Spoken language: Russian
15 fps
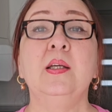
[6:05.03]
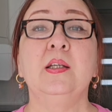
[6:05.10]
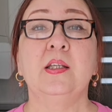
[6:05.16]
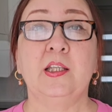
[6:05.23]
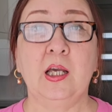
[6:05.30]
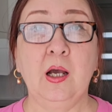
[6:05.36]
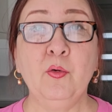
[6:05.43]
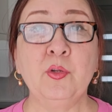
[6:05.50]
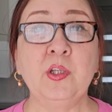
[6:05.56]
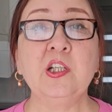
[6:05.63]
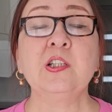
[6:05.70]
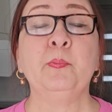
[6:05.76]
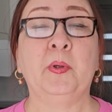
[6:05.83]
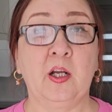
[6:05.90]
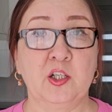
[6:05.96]
Я у них
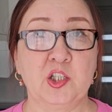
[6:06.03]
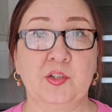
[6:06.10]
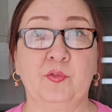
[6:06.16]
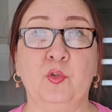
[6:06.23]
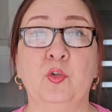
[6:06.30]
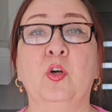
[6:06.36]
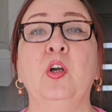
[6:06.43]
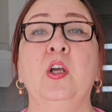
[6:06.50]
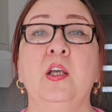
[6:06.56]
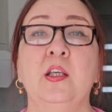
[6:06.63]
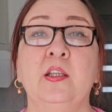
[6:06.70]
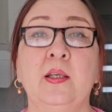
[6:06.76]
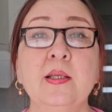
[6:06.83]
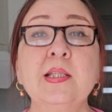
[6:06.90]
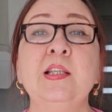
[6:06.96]
спрашиваю,
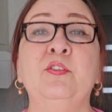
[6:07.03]
если